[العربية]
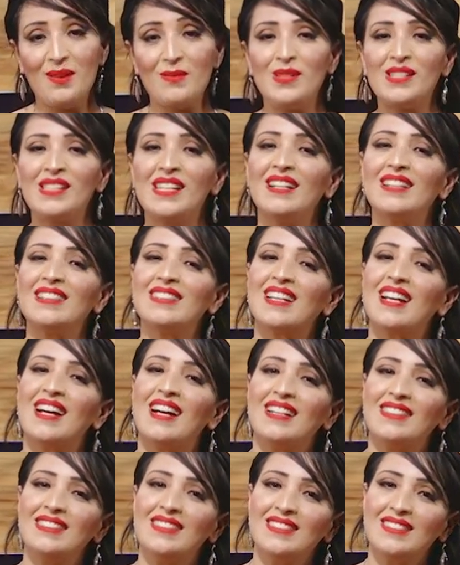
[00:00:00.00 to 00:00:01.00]
ما زالت
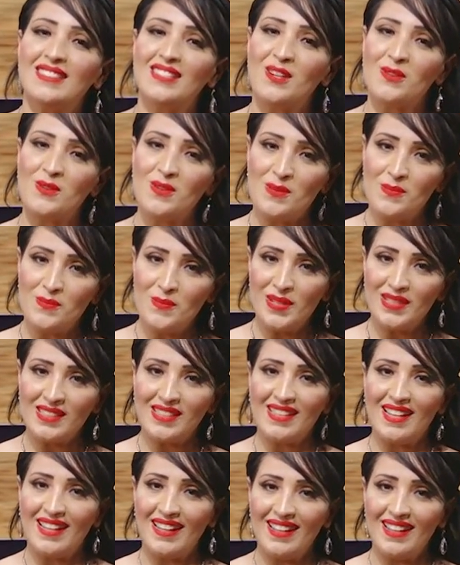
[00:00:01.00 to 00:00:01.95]
قاعدتنا ولمتنا